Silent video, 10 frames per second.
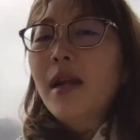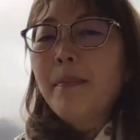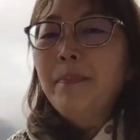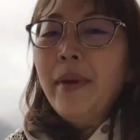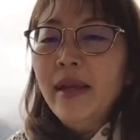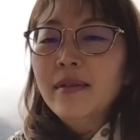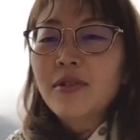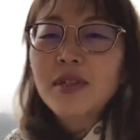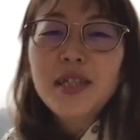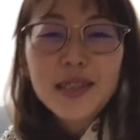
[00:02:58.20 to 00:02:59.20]
ら、バン
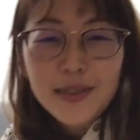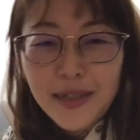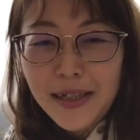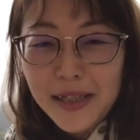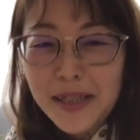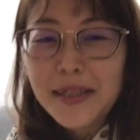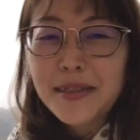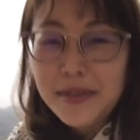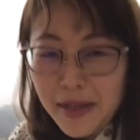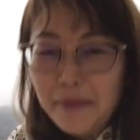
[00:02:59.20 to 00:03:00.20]
とニキシズが来たんで
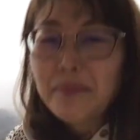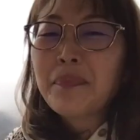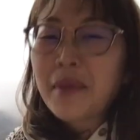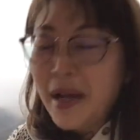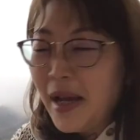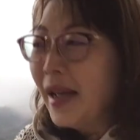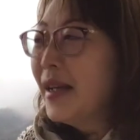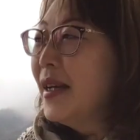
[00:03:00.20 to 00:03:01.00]
すよね。はい。